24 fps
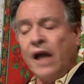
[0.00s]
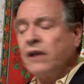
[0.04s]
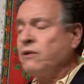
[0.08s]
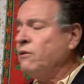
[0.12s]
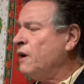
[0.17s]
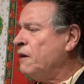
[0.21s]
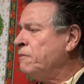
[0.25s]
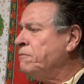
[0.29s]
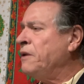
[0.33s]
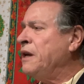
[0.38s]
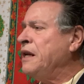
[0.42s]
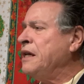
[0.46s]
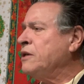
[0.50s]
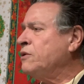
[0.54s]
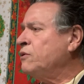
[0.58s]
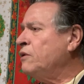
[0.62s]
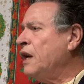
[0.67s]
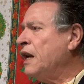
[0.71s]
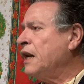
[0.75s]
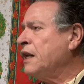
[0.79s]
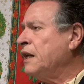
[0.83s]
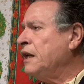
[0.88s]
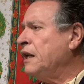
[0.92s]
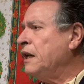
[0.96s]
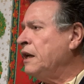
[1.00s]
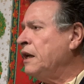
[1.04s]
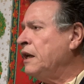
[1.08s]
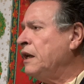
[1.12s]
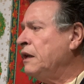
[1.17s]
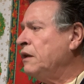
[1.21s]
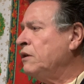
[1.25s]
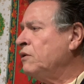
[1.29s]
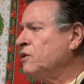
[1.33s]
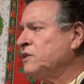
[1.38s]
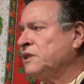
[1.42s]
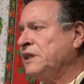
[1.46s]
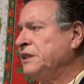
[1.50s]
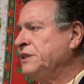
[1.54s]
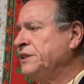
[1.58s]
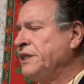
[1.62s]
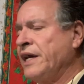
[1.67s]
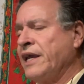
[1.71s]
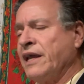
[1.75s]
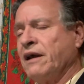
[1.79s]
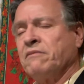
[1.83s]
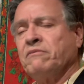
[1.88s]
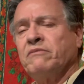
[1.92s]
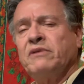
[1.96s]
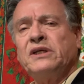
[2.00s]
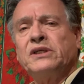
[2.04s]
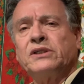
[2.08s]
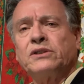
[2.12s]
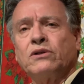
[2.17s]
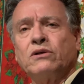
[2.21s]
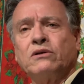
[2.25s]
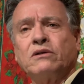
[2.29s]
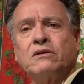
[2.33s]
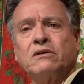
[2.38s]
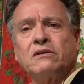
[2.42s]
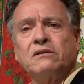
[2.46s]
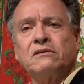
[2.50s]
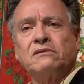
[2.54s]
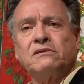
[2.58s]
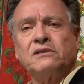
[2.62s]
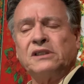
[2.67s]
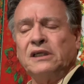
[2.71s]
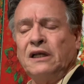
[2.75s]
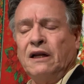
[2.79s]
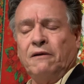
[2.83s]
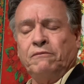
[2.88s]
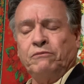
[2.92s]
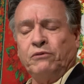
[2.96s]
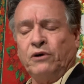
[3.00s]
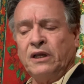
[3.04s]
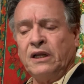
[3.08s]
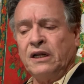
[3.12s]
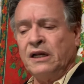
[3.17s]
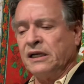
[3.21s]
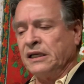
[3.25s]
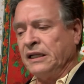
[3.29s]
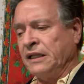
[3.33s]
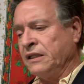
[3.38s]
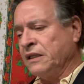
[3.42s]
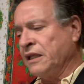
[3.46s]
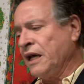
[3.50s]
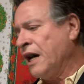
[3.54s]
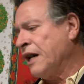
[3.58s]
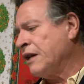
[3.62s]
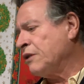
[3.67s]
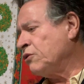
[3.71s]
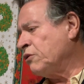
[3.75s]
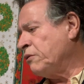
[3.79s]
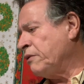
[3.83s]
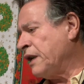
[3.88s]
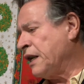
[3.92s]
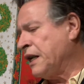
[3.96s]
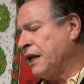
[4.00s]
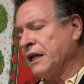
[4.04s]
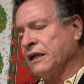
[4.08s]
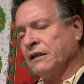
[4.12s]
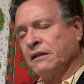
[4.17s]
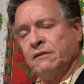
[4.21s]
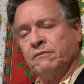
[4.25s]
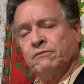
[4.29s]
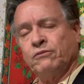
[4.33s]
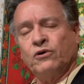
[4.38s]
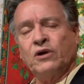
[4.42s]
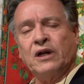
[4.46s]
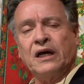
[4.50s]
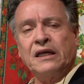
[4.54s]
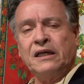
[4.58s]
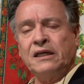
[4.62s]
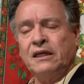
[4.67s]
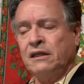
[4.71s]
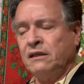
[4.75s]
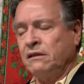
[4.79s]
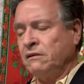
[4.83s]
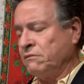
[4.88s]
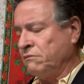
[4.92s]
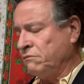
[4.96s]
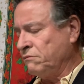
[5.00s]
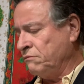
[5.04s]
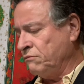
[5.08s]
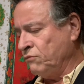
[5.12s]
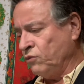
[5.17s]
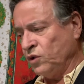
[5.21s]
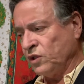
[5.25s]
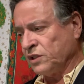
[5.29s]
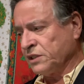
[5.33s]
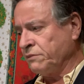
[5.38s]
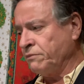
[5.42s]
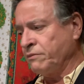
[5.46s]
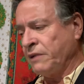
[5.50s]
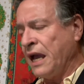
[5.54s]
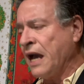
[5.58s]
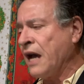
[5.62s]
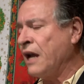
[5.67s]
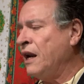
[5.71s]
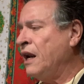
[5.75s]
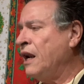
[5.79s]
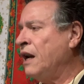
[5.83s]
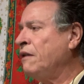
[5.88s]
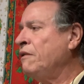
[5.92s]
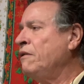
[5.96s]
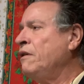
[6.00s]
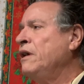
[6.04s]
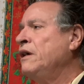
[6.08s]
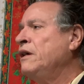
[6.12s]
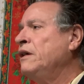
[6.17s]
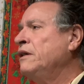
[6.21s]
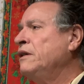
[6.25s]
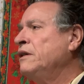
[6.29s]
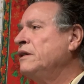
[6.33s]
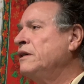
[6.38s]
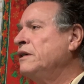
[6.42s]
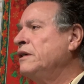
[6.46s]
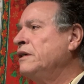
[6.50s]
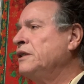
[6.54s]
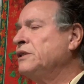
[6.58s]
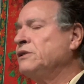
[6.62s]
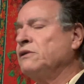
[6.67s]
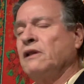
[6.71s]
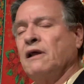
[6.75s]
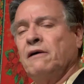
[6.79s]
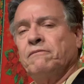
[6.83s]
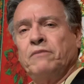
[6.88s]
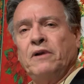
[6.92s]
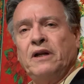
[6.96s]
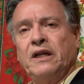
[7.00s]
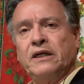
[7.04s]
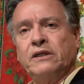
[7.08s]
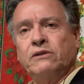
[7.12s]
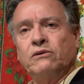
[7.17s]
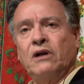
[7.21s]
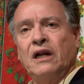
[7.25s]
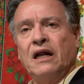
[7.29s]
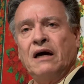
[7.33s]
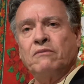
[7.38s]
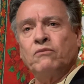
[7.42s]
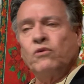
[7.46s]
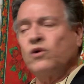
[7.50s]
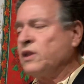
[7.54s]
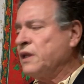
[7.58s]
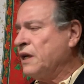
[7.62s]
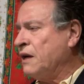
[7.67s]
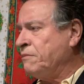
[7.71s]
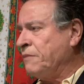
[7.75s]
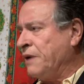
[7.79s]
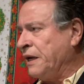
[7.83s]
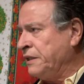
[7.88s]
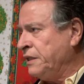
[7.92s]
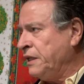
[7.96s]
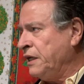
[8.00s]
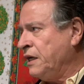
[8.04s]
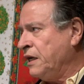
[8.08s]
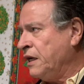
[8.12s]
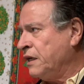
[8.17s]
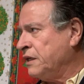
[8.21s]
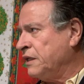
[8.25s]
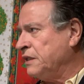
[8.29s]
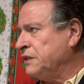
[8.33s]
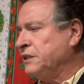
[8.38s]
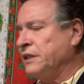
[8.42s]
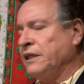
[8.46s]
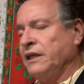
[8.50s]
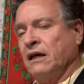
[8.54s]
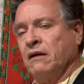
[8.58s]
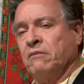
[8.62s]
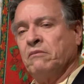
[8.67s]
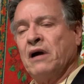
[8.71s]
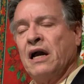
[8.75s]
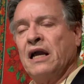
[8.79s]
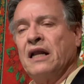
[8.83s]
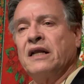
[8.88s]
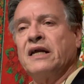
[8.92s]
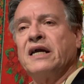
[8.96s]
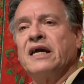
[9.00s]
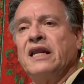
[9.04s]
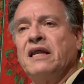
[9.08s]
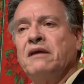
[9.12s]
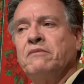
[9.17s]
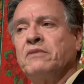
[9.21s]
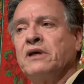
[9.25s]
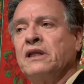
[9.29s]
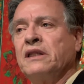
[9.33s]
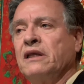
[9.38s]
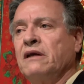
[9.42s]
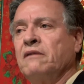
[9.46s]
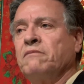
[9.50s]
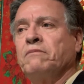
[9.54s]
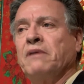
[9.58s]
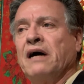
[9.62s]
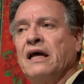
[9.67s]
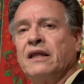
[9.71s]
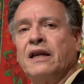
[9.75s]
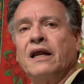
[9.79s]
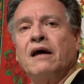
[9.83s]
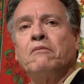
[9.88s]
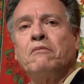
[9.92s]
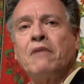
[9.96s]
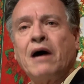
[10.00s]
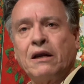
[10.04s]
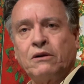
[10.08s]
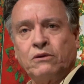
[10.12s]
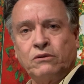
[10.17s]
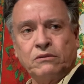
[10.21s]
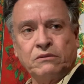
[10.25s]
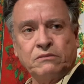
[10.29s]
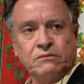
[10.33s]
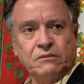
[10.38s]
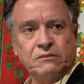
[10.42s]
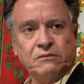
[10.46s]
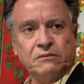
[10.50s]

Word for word: hay una película que no sé si hayan visto, si la pueden rentar o bajar de por ahí, véanla. Es una película muy dramática que se llama El crimen del padre Amar.